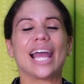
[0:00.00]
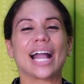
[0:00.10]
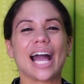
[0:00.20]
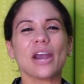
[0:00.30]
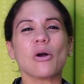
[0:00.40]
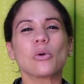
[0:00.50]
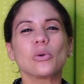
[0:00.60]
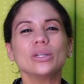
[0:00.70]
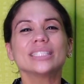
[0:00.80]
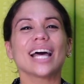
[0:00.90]
La cara
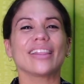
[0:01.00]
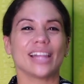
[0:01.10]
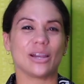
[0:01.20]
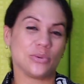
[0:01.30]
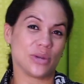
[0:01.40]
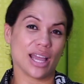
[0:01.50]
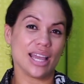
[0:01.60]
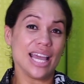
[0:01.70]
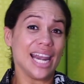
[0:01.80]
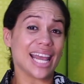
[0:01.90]
oculta de la luna.
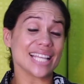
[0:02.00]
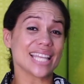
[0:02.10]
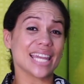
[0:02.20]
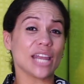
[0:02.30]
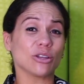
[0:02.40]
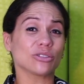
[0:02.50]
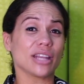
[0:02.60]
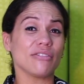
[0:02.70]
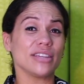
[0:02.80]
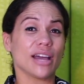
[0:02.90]
La serie Los
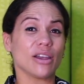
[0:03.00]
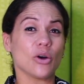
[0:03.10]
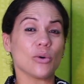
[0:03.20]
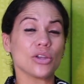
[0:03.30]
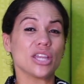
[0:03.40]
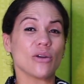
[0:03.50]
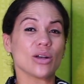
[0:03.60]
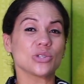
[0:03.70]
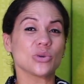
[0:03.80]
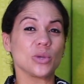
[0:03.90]
Tres Villalobos
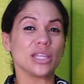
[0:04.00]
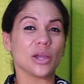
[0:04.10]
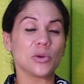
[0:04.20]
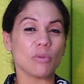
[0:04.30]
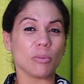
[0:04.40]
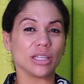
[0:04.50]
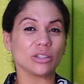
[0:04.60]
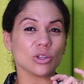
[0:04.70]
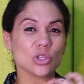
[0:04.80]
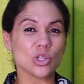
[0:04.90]
llegó a su vida en un momento